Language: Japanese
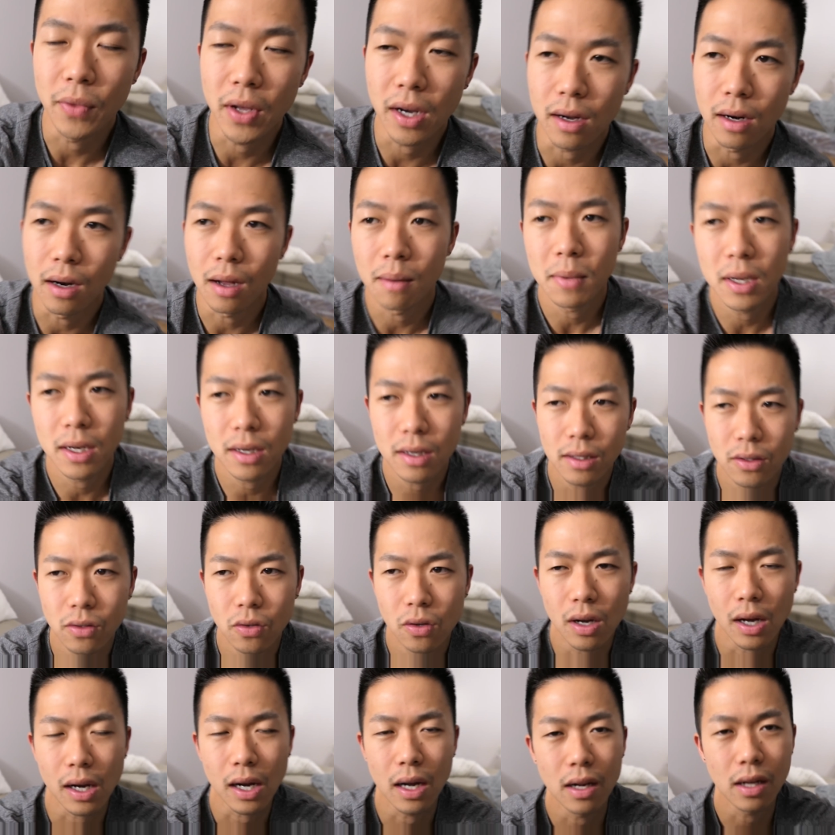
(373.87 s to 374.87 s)
だからアメリカと
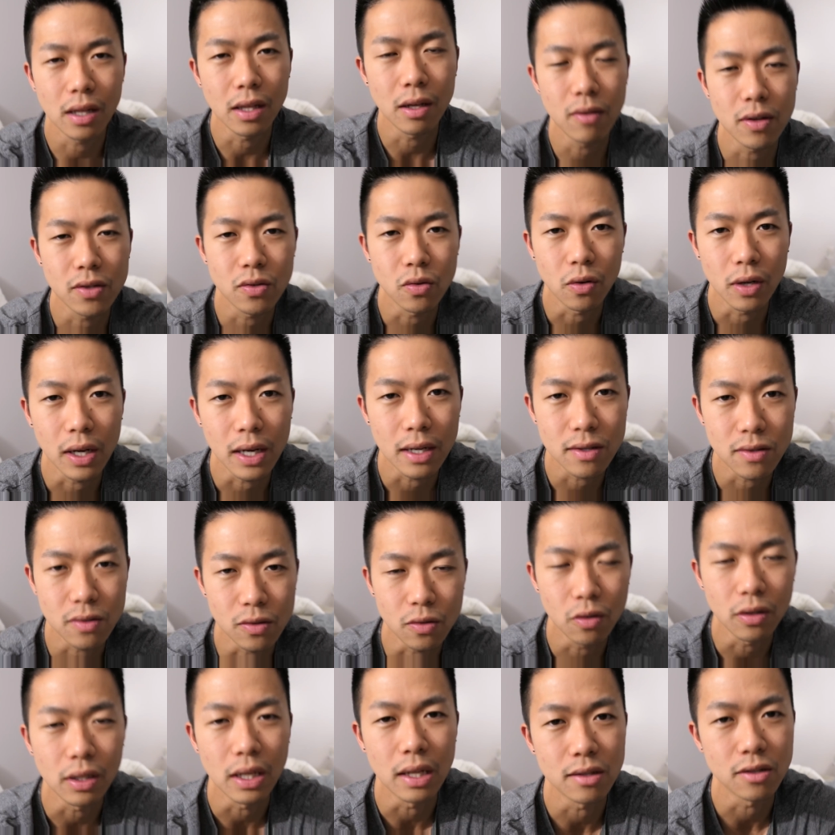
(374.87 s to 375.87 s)
かカナダはそれがす
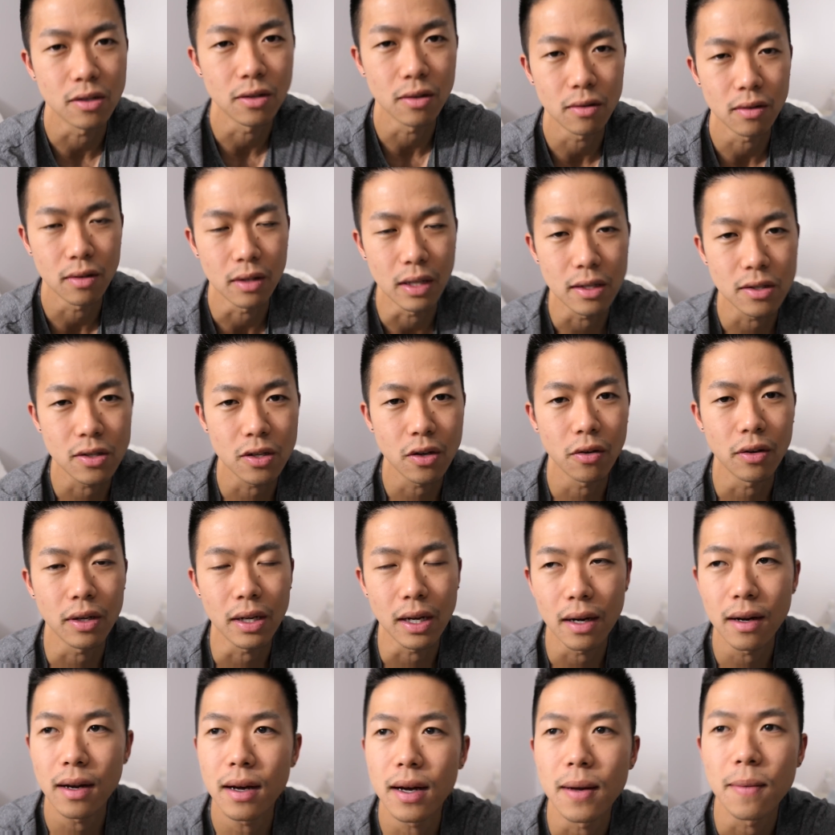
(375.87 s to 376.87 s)
ごい根強い
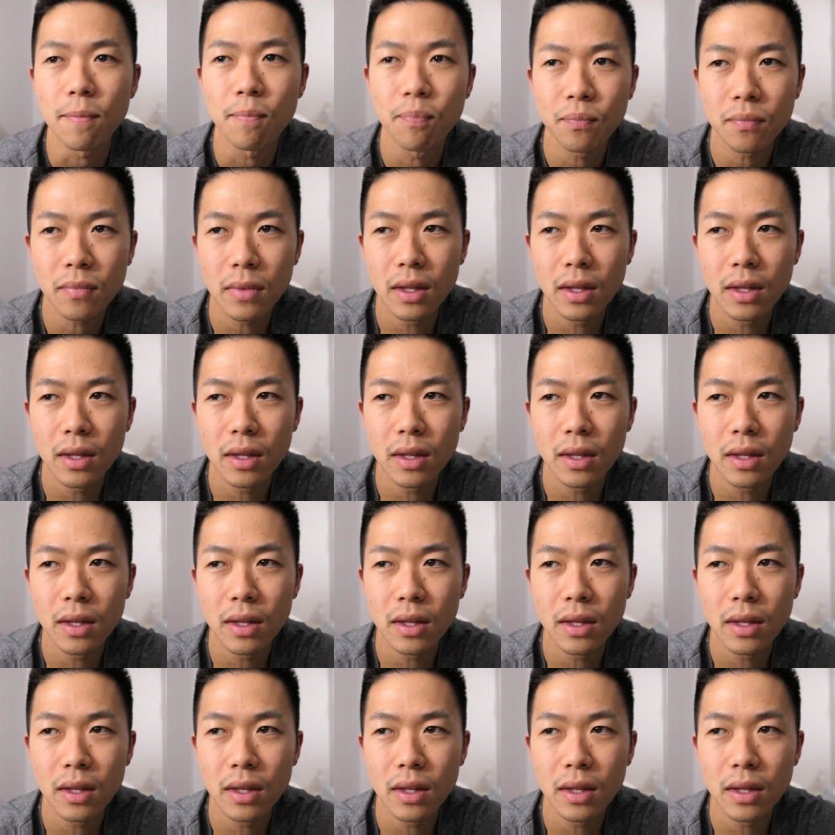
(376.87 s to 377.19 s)
から